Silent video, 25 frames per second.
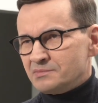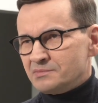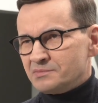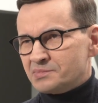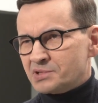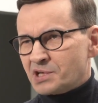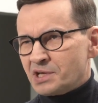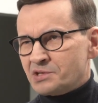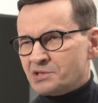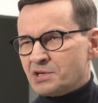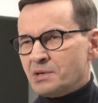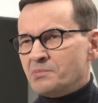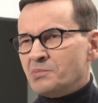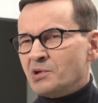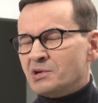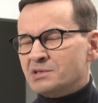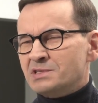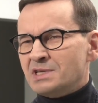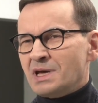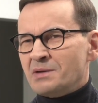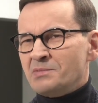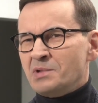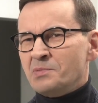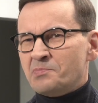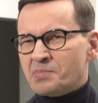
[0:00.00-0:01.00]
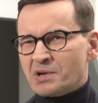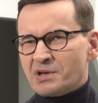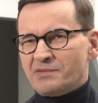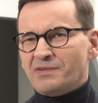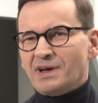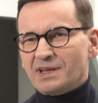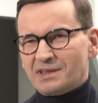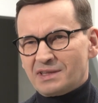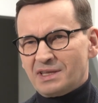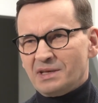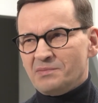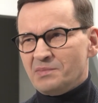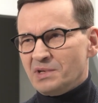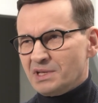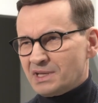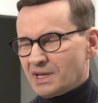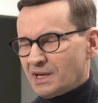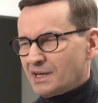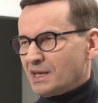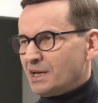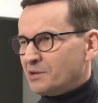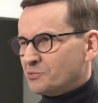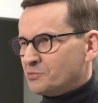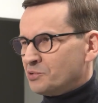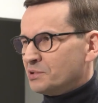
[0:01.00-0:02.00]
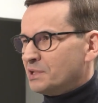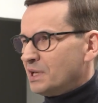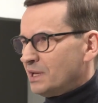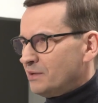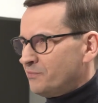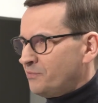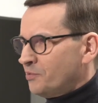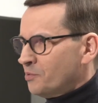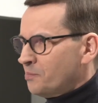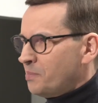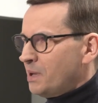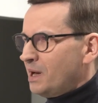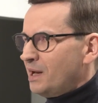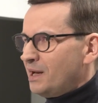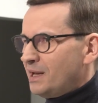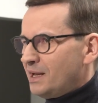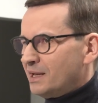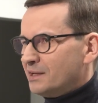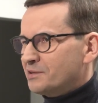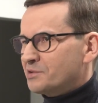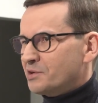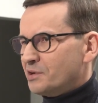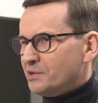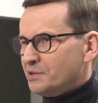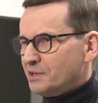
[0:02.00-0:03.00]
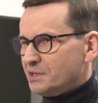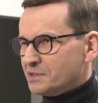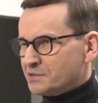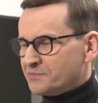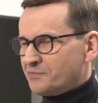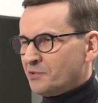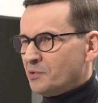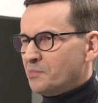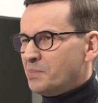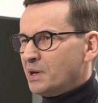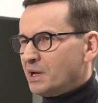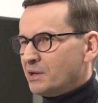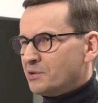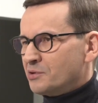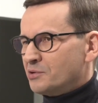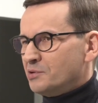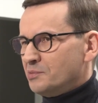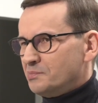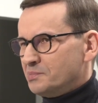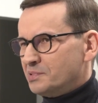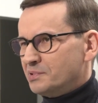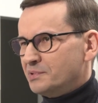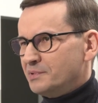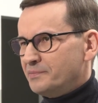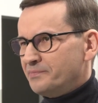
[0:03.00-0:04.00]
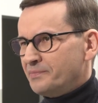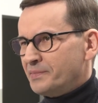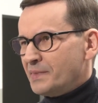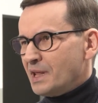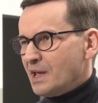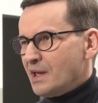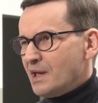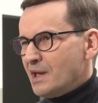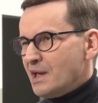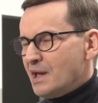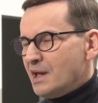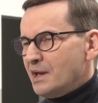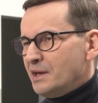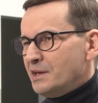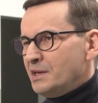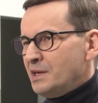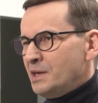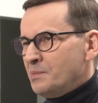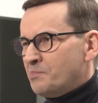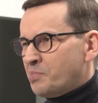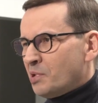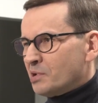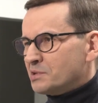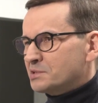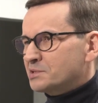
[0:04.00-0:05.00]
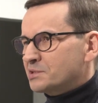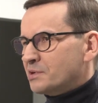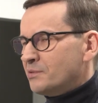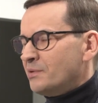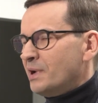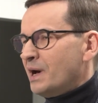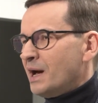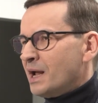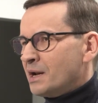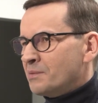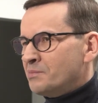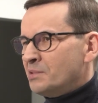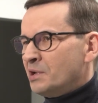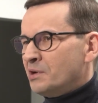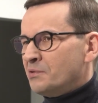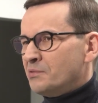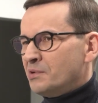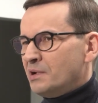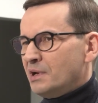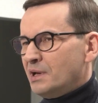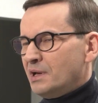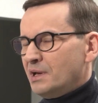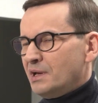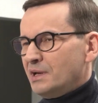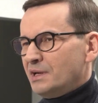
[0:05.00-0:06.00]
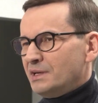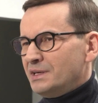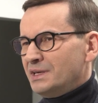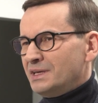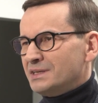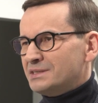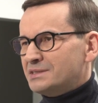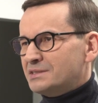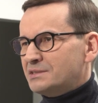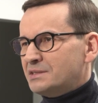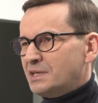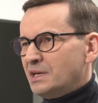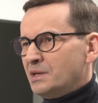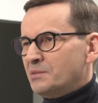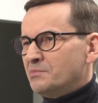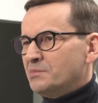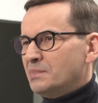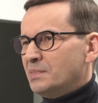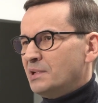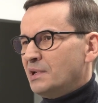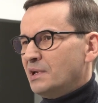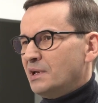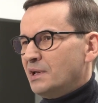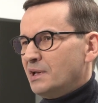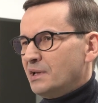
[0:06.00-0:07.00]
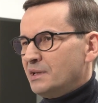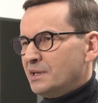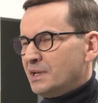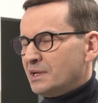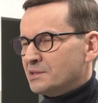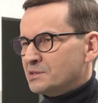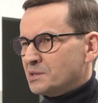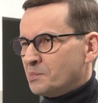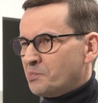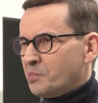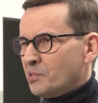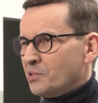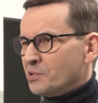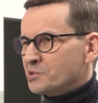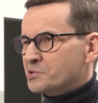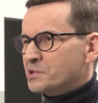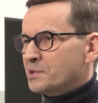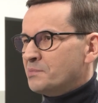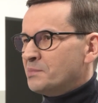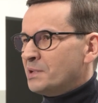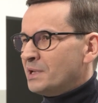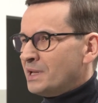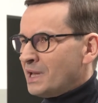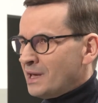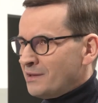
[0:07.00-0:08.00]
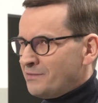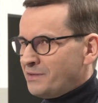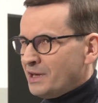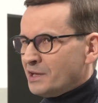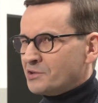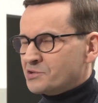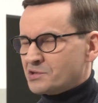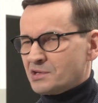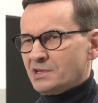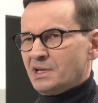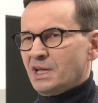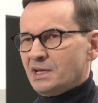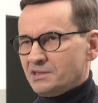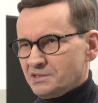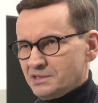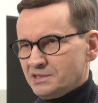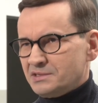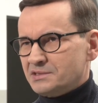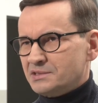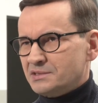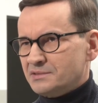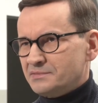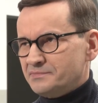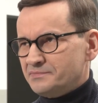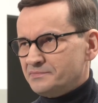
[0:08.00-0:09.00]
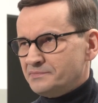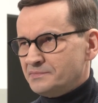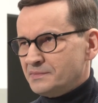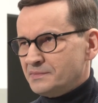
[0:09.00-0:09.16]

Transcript: przedsiębiorcami prywatnymi, tak jak tutaj WB Electronics, WB Group i polską armią jest tym, na co położymy największy nacisk.